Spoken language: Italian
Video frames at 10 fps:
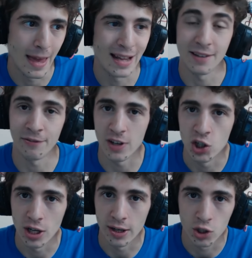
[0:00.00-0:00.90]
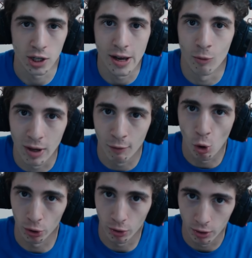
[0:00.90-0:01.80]
è difficile, cioè è un
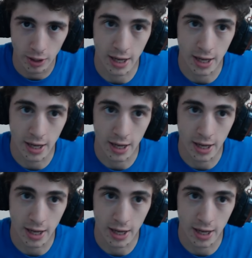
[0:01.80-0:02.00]
lavoro